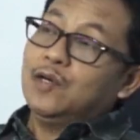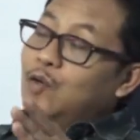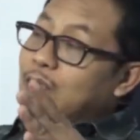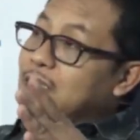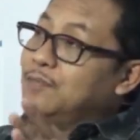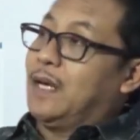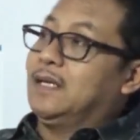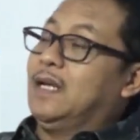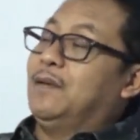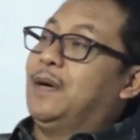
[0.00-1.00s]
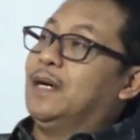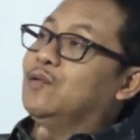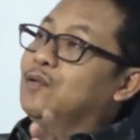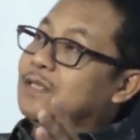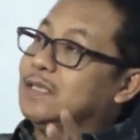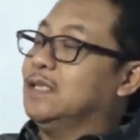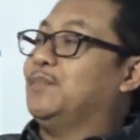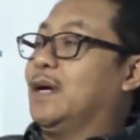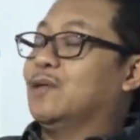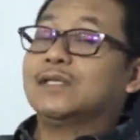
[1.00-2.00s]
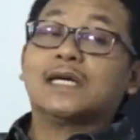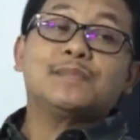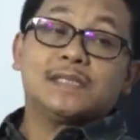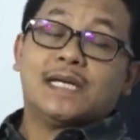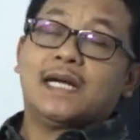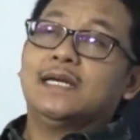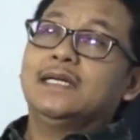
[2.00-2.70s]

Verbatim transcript: Oh ini pak tidak bagus, ini bagus kan bisa.